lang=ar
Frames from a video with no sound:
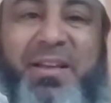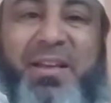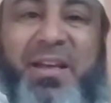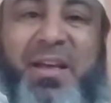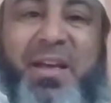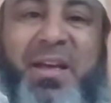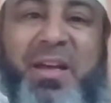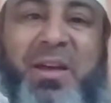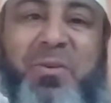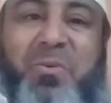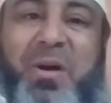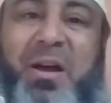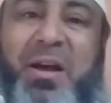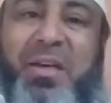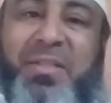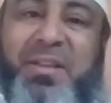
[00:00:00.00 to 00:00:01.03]
آه،
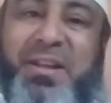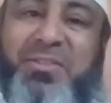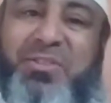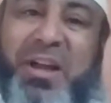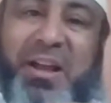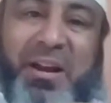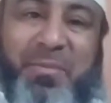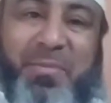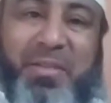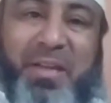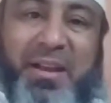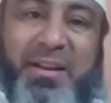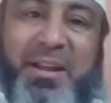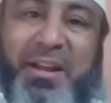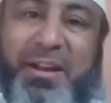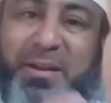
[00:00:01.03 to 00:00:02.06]
وقضية شهر رمضان
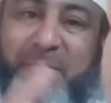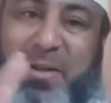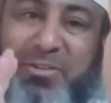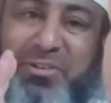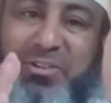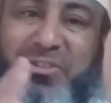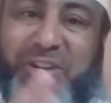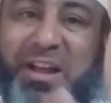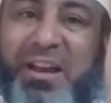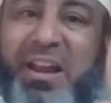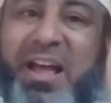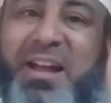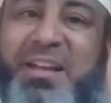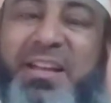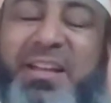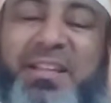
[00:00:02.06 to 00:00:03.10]
إحنا باكر إن شاء الله
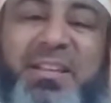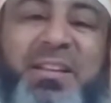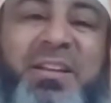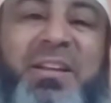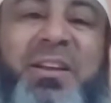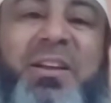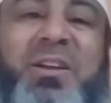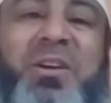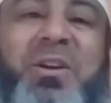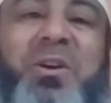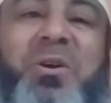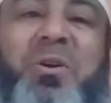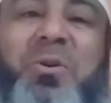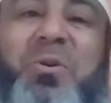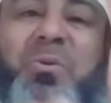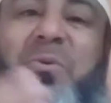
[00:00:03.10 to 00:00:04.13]
عيد
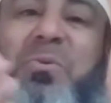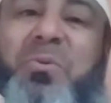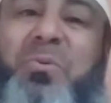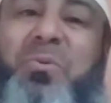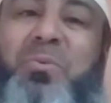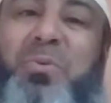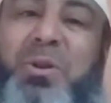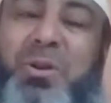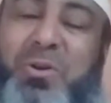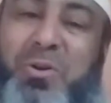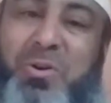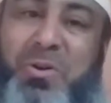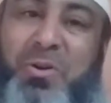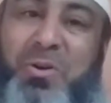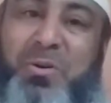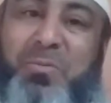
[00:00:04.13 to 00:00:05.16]

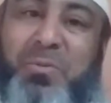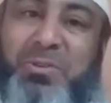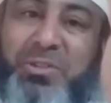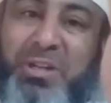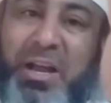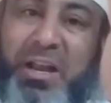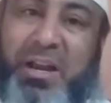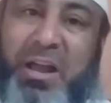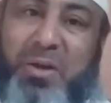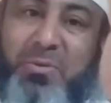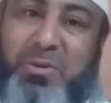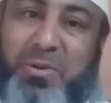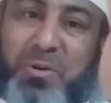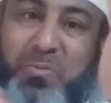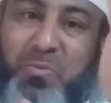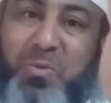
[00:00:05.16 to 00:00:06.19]
واليوم إن شاء الله
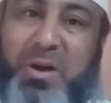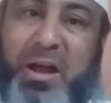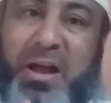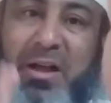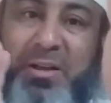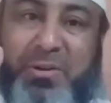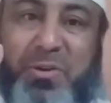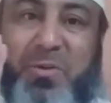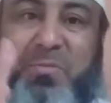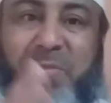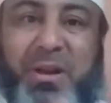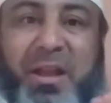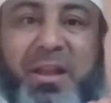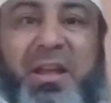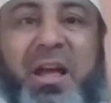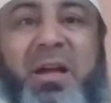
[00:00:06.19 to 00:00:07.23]
واليوم هو آخر يوم من
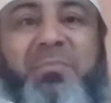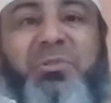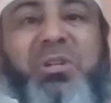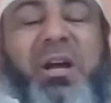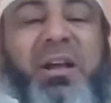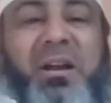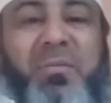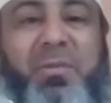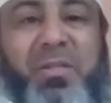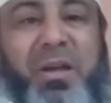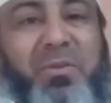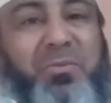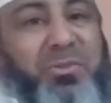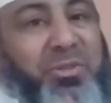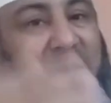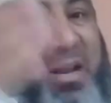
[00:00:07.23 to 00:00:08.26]
أيام شهر رمضان
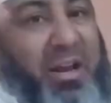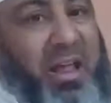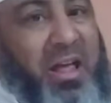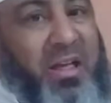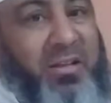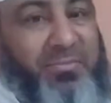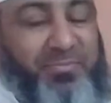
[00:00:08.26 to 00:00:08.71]
وإن شاء الله